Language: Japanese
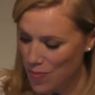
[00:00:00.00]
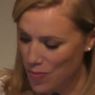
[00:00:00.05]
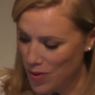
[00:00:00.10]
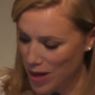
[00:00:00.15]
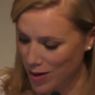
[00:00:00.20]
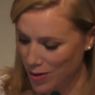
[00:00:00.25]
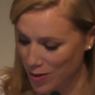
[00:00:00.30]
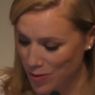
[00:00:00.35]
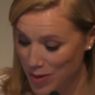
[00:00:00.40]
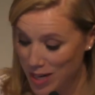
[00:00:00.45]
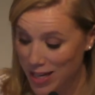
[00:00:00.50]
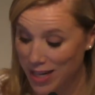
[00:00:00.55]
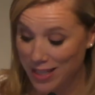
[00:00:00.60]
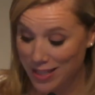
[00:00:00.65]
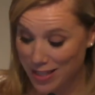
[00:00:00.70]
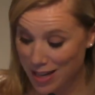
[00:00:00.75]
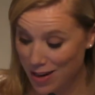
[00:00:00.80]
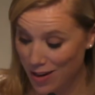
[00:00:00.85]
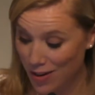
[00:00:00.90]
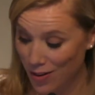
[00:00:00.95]
あの皆
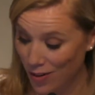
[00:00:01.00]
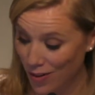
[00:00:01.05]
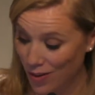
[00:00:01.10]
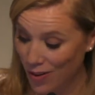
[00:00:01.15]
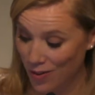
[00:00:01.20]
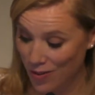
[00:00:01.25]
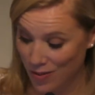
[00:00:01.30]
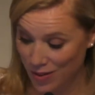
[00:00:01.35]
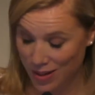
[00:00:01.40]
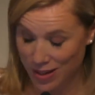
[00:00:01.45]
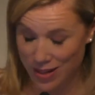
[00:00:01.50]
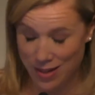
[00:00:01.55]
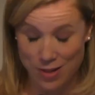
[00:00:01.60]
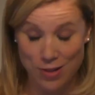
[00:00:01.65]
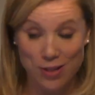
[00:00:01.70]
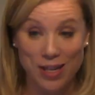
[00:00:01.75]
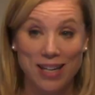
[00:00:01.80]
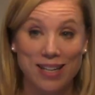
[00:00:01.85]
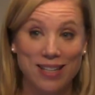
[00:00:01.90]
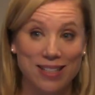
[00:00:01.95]
さんの
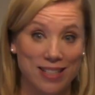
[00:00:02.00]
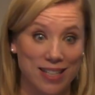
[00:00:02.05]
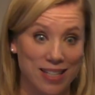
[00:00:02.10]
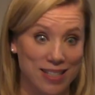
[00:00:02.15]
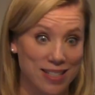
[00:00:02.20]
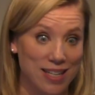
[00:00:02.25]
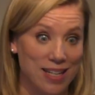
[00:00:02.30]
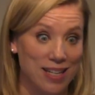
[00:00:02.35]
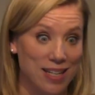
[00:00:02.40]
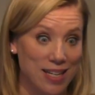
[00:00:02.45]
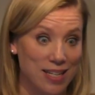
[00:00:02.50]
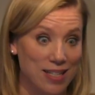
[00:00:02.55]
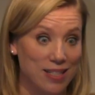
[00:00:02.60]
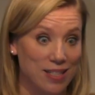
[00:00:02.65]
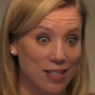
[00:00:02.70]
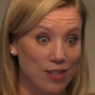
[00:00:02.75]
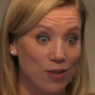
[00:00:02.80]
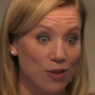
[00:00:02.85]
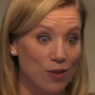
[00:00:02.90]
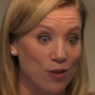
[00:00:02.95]
留学生さんた
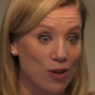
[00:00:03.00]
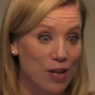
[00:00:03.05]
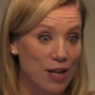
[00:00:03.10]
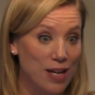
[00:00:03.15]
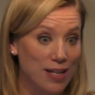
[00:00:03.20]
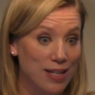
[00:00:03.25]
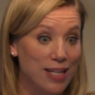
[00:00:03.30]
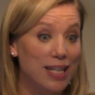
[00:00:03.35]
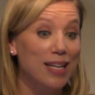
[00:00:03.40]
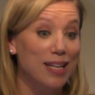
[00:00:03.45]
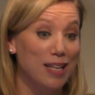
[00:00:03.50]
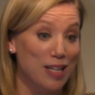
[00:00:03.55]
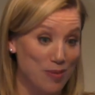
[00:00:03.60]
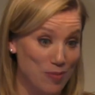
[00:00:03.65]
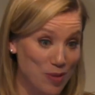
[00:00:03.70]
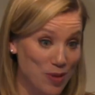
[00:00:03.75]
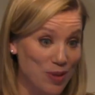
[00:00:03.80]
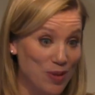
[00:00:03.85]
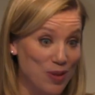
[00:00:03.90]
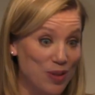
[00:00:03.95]
ちの日記
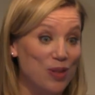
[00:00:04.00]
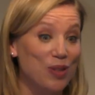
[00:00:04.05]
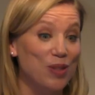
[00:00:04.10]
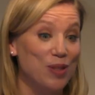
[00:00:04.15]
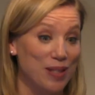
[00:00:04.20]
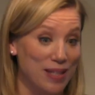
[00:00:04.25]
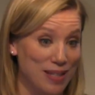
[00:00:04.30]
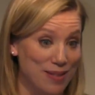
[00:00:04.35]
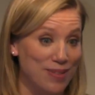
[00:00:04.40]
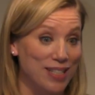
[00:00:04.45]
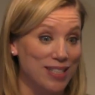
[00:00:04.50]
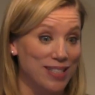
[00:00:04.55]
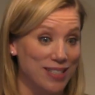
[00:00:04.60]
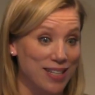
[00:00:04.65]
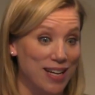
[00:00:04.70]
も残っています